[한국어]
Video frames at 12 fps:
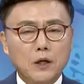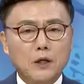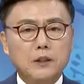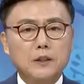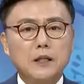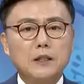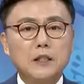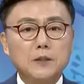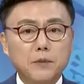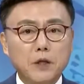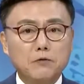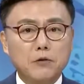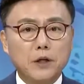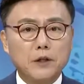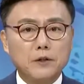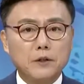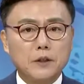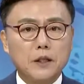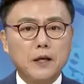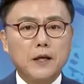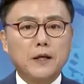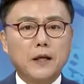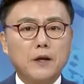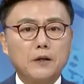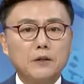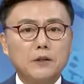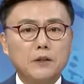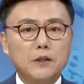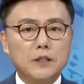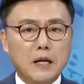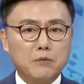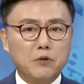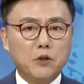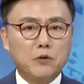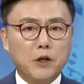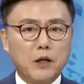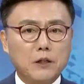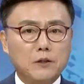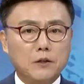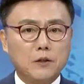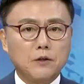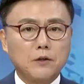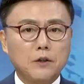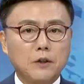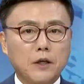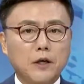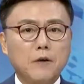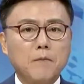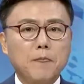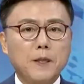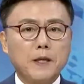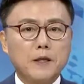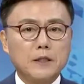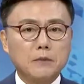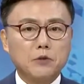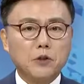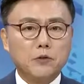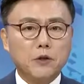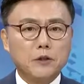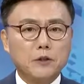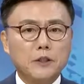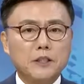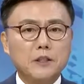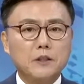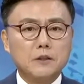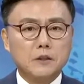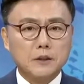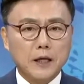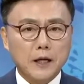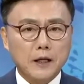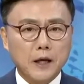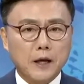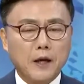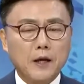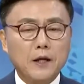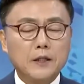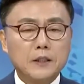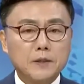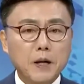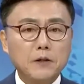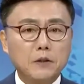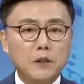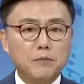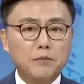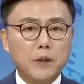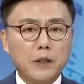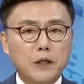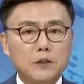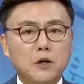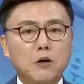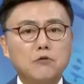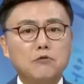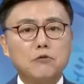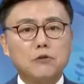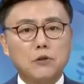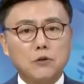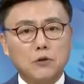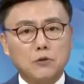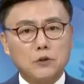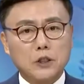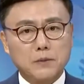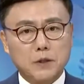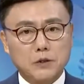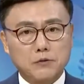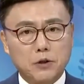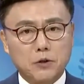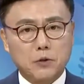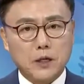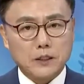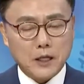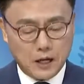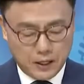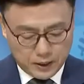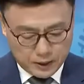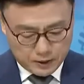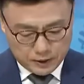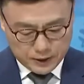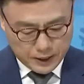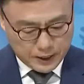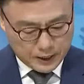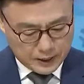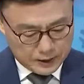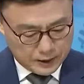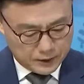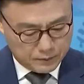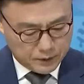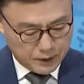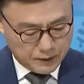그 지난 20대 국회에서는 개헌특위 자문위원회가 있었거든요. 그때 이 자문위원회에서는 지역 정당에게 지방선거뿐만 아니라 전국 선거도 참여할 수 있도록 하자 이런 제안까지 했습니다.